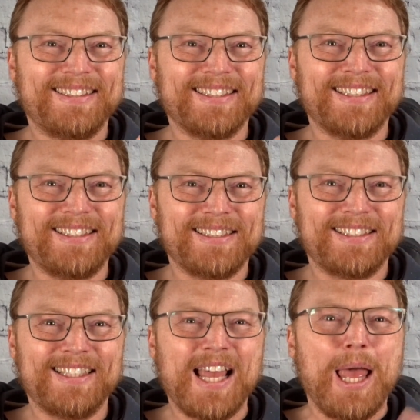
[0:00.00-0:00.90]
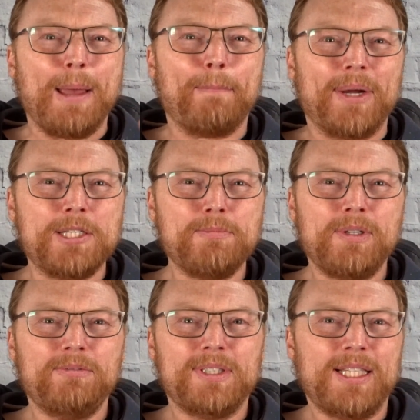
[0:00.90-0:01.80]
Drittens,
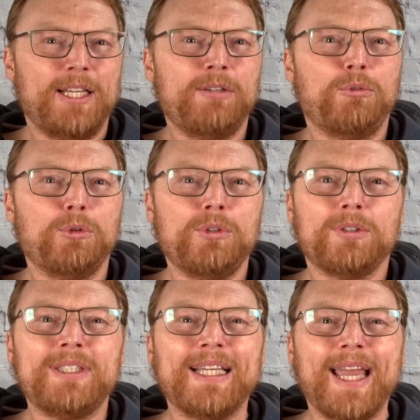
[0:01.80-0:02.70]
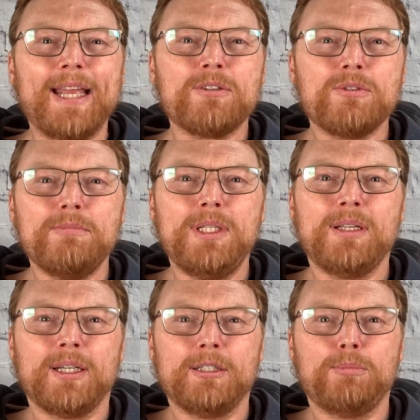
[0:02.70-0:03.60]
manchmal wird dir eine Wohnung auch direkt zur
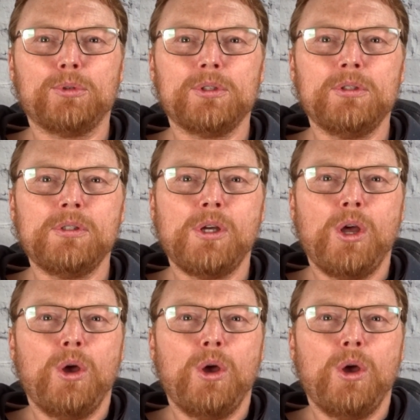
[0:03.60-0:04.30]
Miete angeboten,